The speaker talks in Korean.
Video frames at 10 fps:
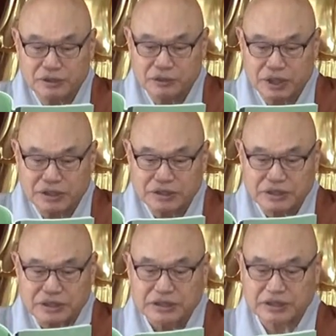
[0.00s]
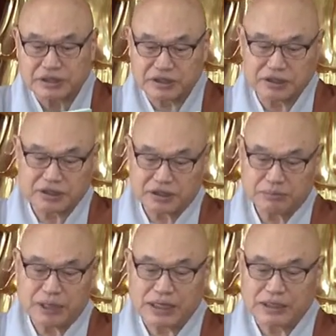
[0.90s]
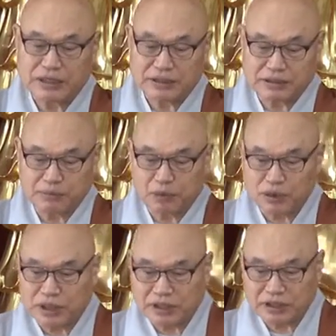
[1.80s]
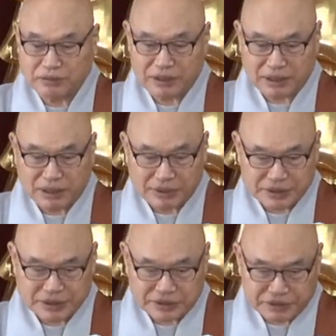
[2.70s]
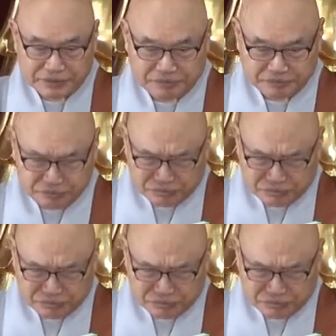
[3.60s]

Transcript: 우리가 그 이치를 발견하지를 못하는 것만 남았어요.